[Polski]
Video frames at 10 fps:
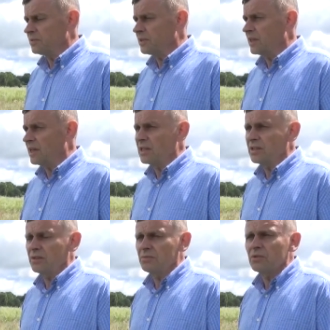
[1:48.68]

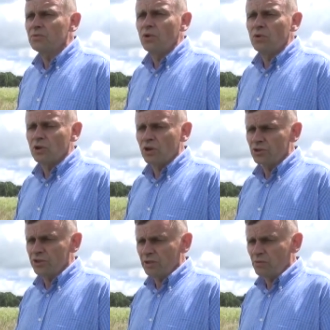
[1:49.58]
generalnie
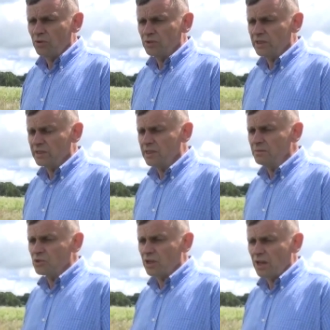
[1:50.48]
dwukośne łąki, z
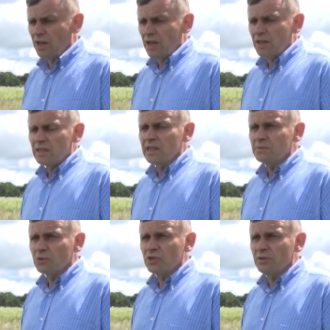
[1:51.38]
tym, że
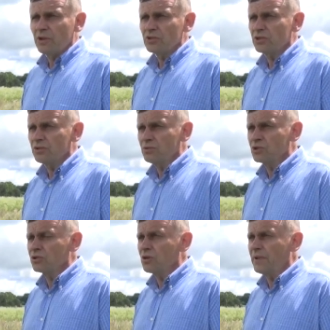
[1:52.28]
jest możliwość
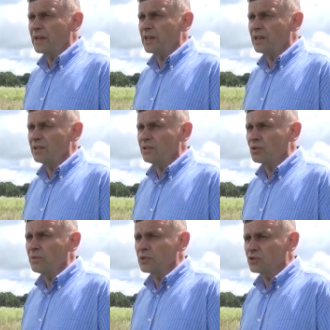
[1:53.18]
użytkowania
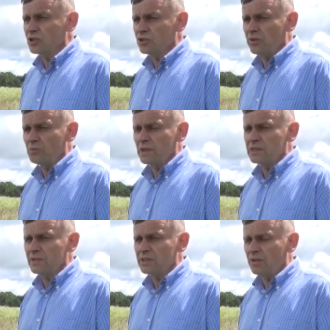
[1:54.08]
również częściowo
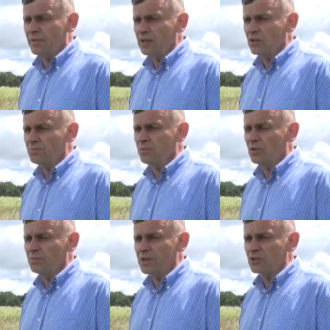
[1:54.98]
paswiskowego
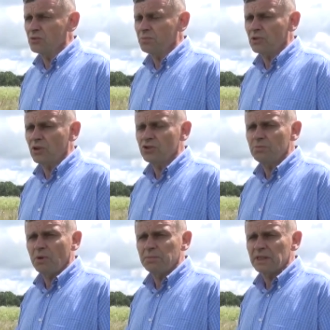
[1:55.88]
po pierwszym
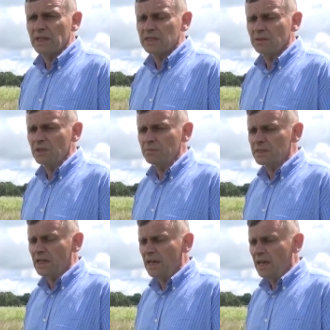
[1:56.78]
pokosie, po 15
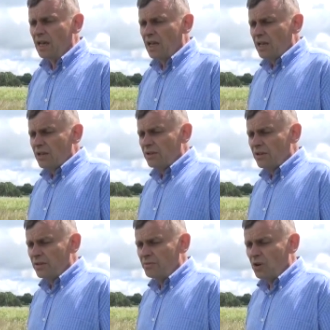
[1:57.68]
lipca,
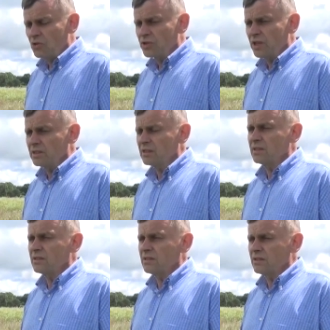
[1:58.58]
E, można e,
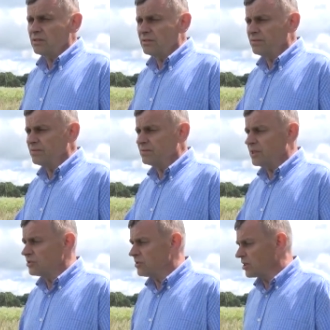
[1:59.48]

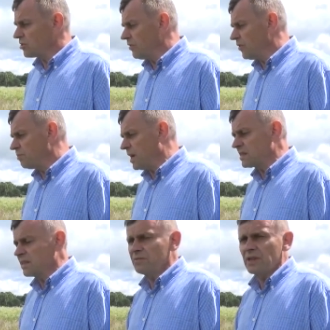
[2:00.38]
też dodatkowo
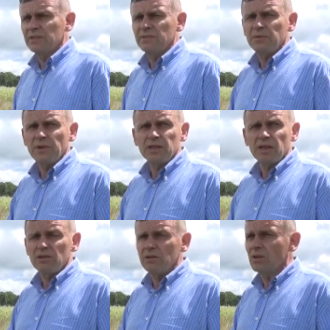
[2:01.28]
wypasać w
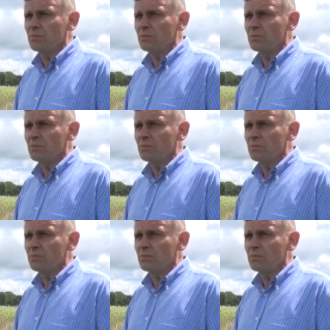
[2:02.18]
niewielkiej